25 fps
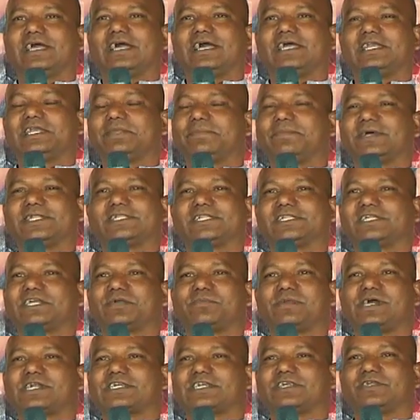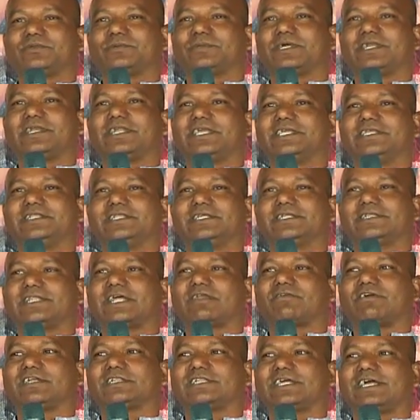అన్ని పద్ధతిగా మాట్లాడుకుని అన్నీ అయింది
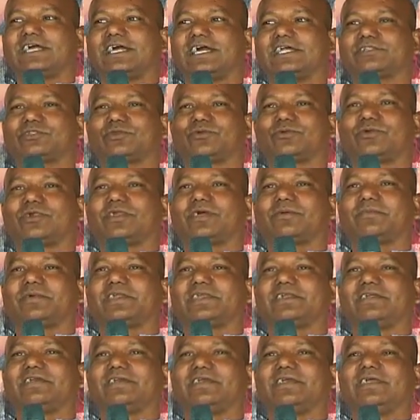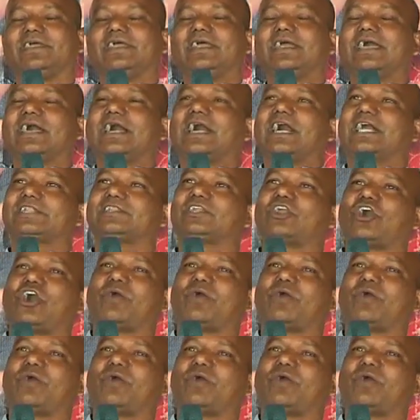తర్వాత అతను కూడా మరి అతను